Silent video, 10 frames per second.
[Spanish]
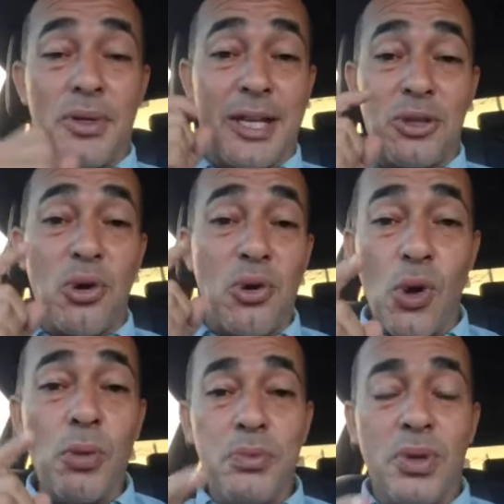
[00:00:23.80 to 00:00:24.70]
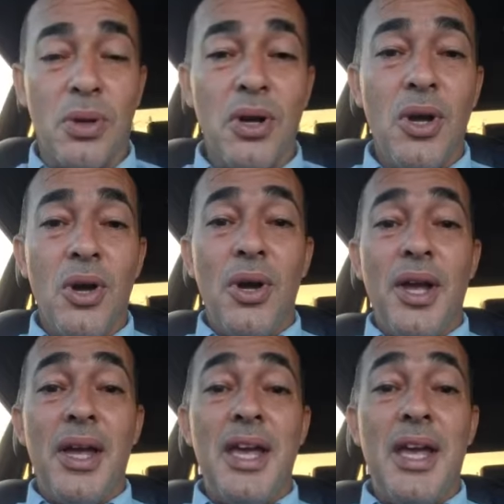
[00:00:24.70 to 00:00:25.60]
Porque estos corruptos
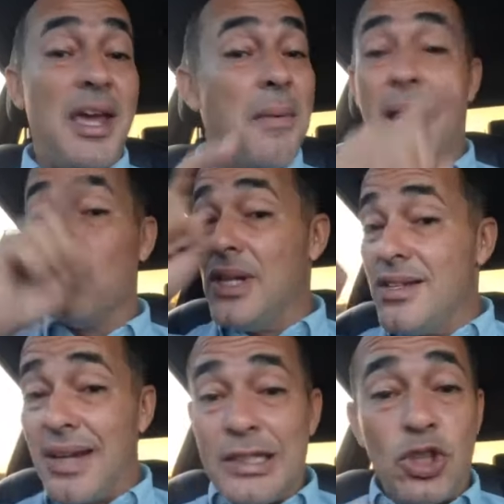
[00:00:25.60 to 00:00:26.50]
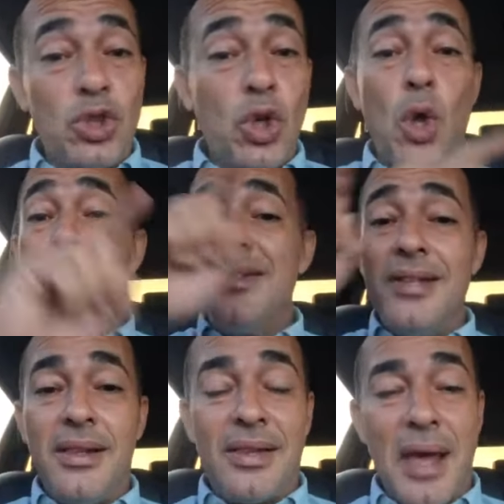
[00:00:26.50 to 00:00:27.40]
iban a utilizar todo el
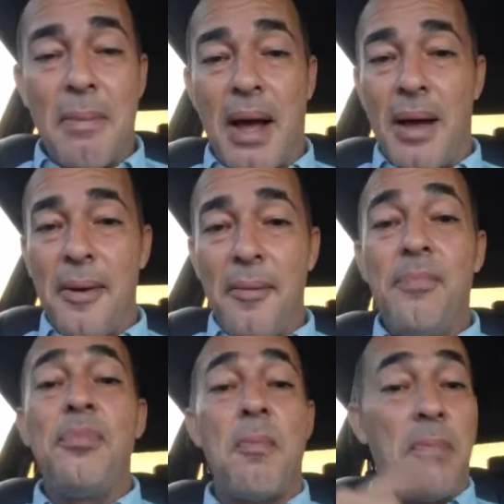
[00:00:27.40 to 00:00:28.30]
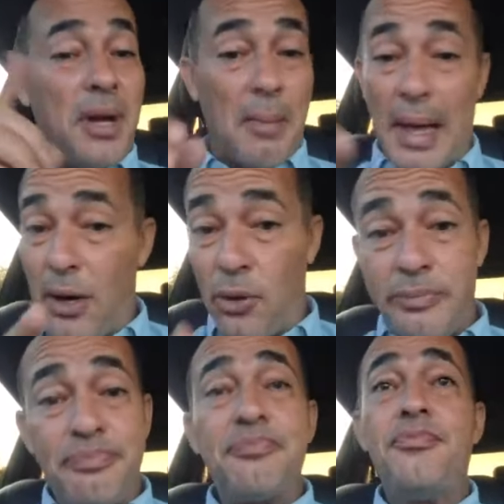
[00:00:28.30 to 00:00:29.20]
sistema primero
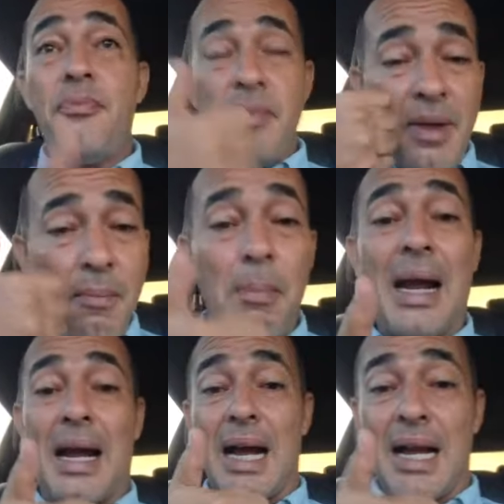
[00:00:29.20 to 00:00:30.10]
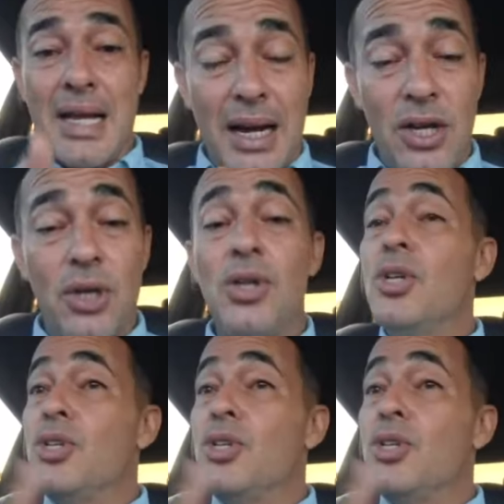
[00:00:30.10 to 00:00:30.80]
para callarlo.